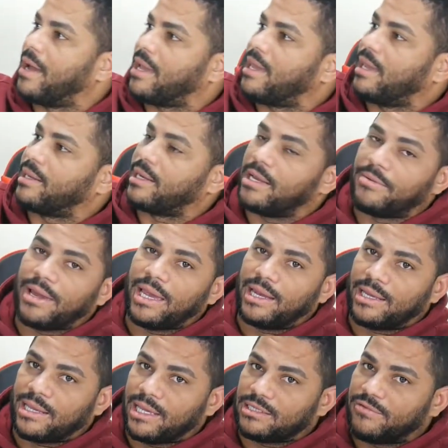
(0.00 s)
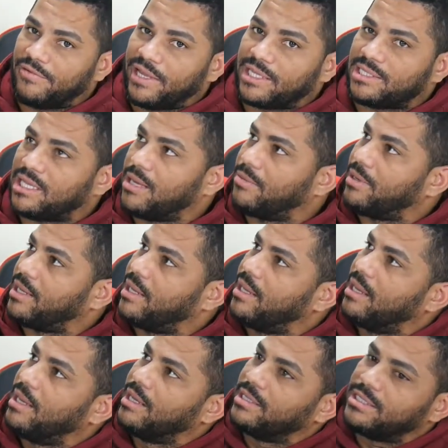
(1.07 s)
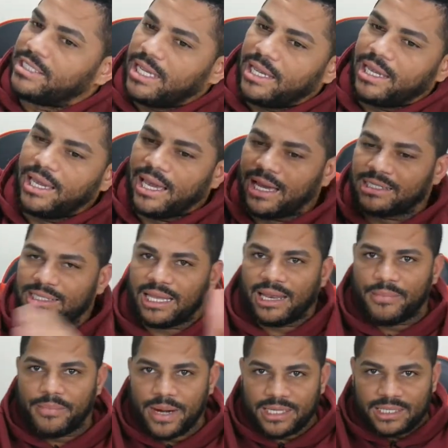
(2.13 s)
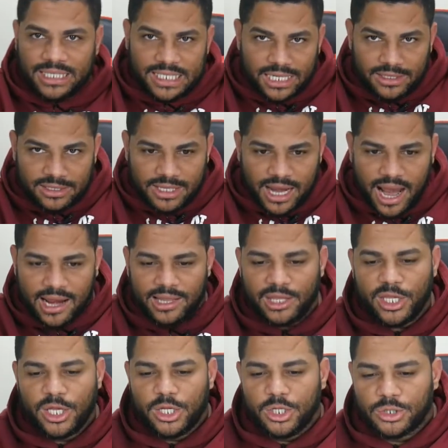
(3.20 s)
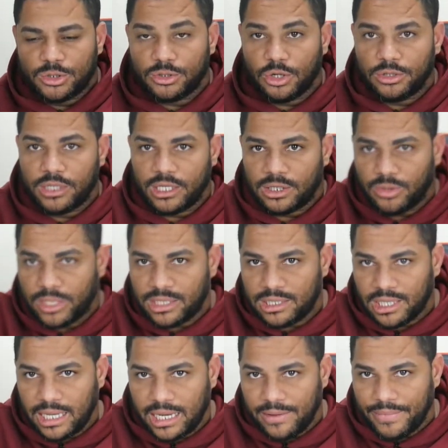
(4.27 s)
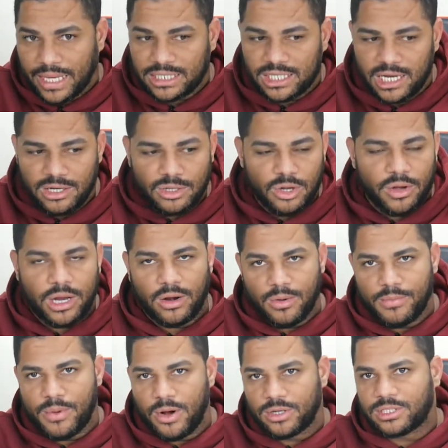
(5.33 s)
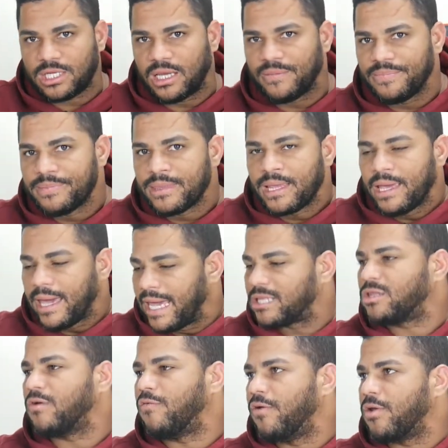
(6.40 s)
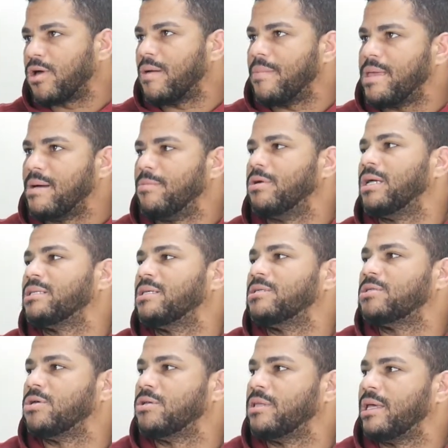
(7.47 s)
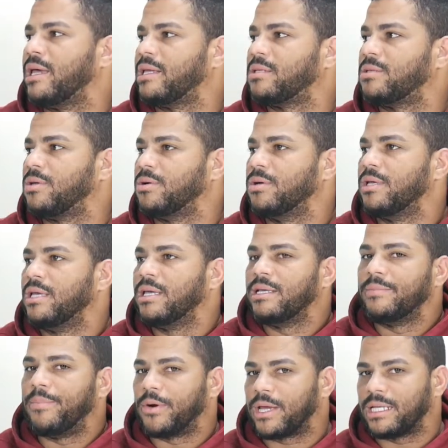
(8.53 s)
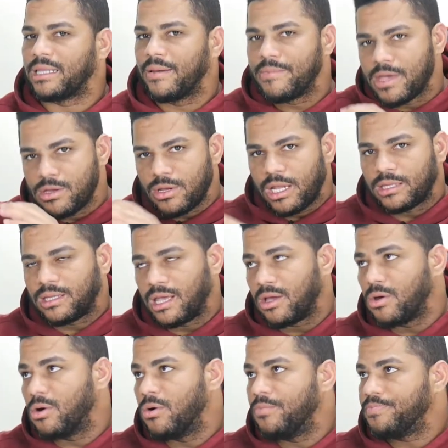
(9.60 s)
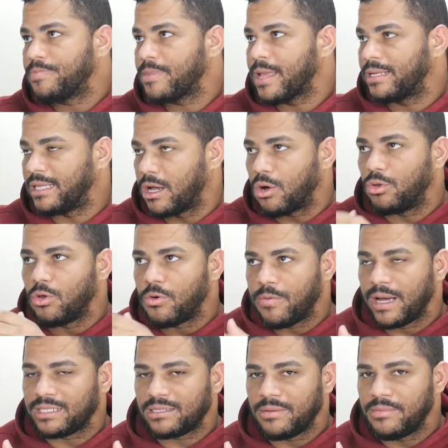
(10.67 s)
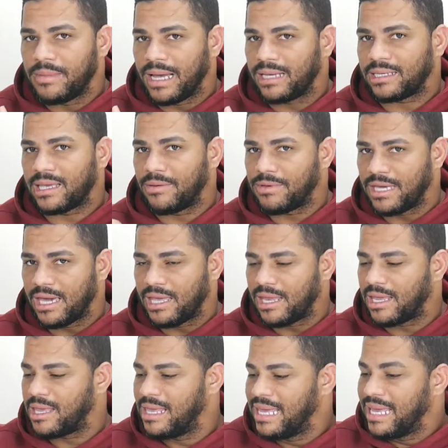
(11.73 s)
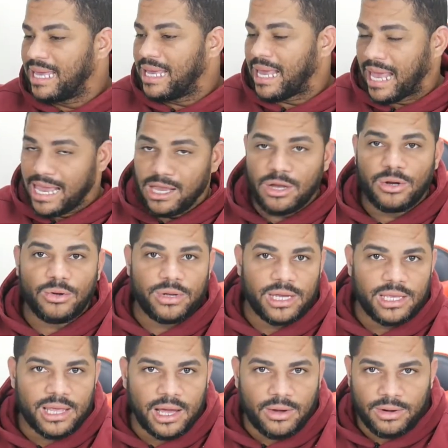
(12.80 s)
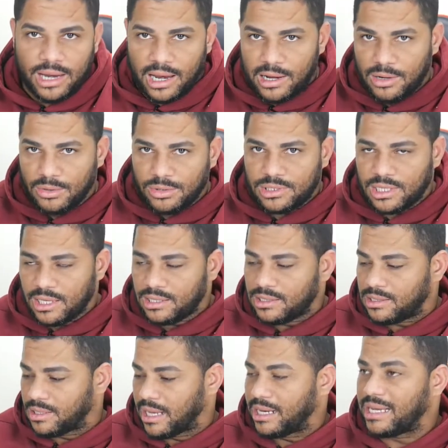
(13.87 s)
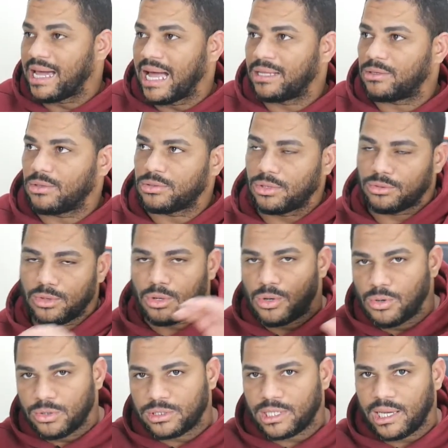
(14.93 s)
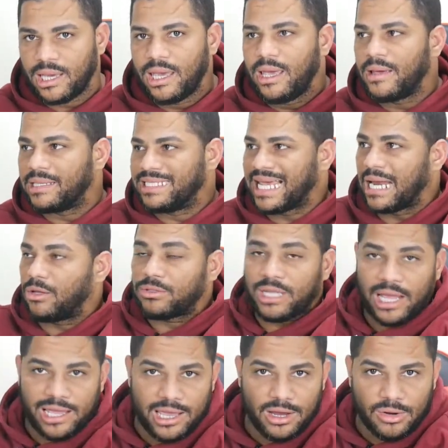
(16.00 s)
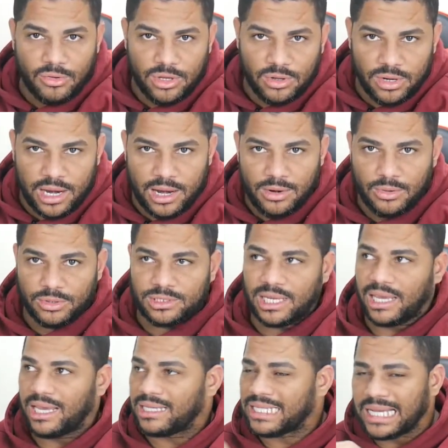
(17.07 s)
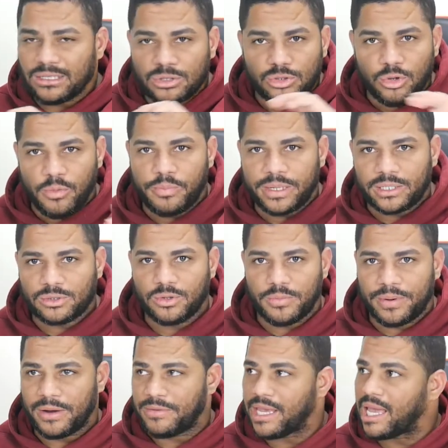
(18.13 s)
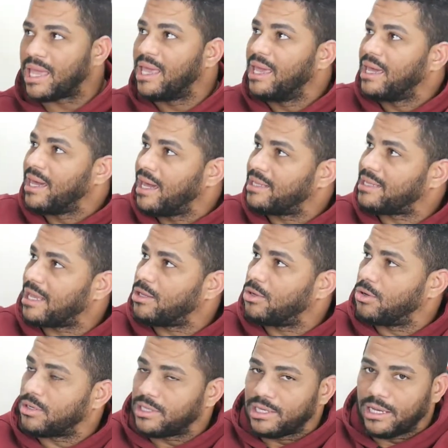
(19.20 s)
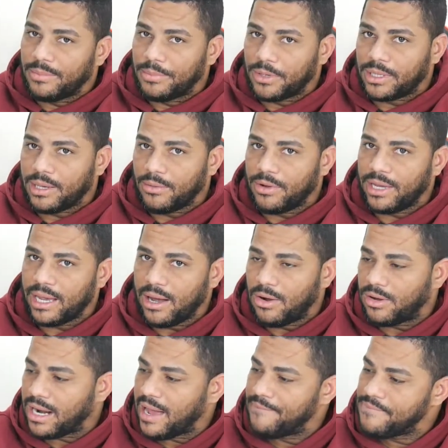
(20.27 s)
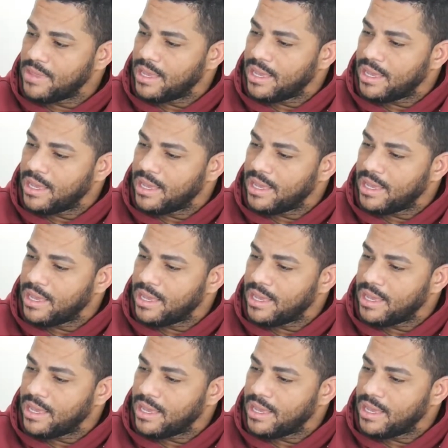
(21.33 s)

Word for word: que arriba, el que es flexible, llegue hasta la parte central donde tú estés haciendo el unboxing. Esto fue lo que me llamó la atención de esto, porque también yo la tengo, tengo dos bases más que vienen e incluida con las luces del gato, son dos luces, ya lo traen incluido las luces y están súper súper bien. Esta yo lo ordené porque voy ahora,